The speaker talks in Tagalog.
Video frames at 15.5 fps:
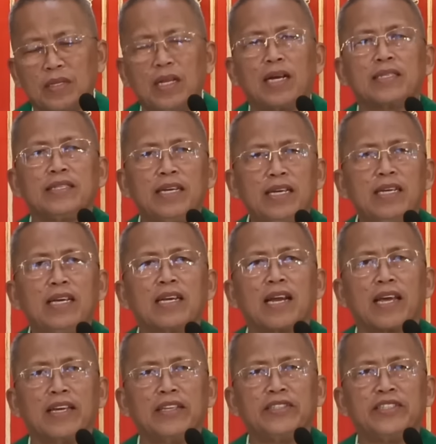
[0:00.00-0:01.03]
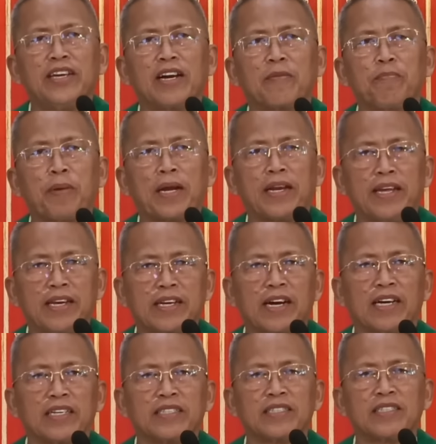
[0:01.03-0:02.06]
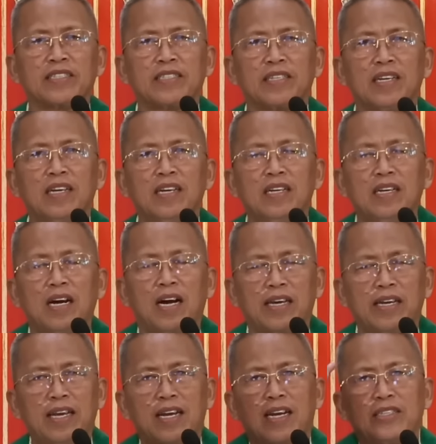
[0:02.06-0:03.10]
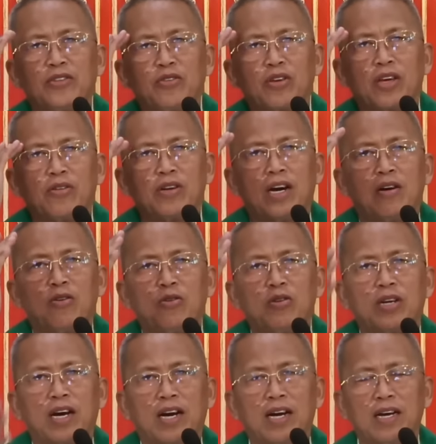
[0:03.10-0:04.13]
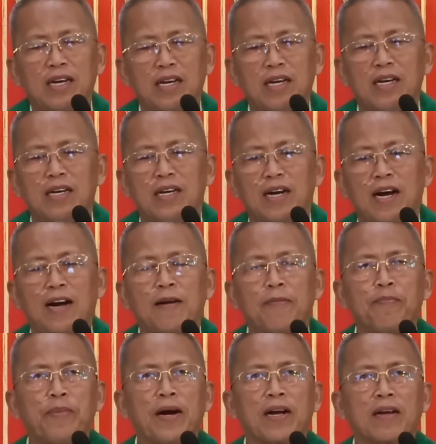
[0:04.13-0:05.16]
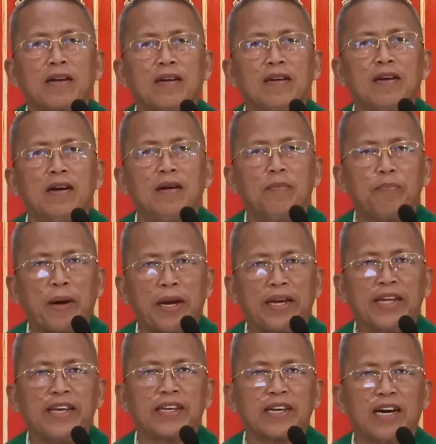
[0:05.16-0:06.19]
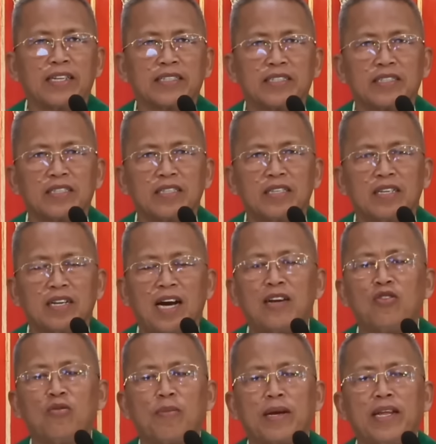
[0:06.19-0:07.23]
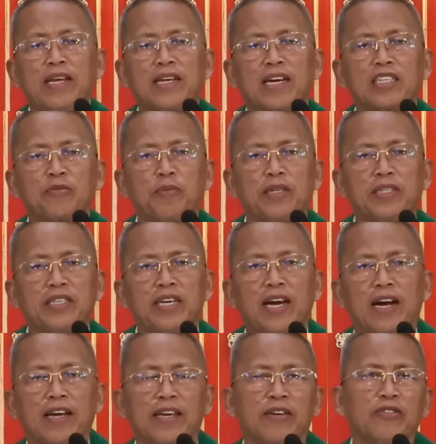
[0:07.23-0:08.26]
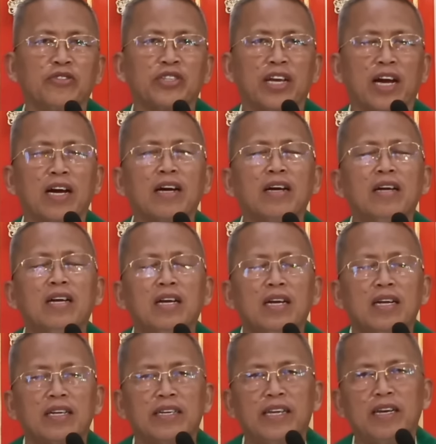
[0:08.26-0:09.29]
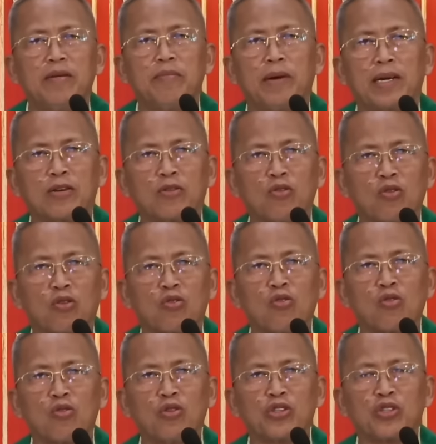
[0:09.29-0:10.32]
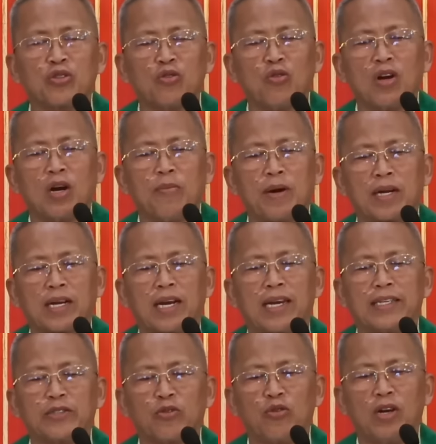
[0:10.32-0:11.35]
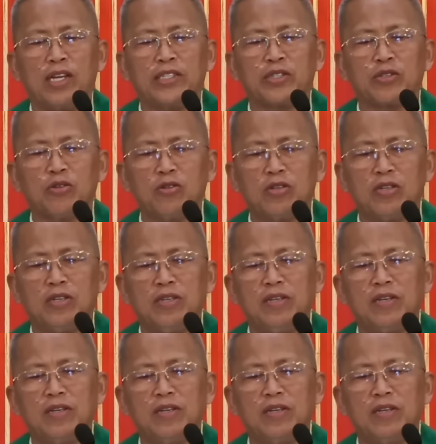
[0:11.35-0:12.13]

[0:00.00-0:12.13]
nagsigi ra gid siyag panikas. Ang iya ra jong gihunahuna ang pagpanikas. Nganong manikas man siya, ingon siya di man gog ko gusto nga magkalisod-lisod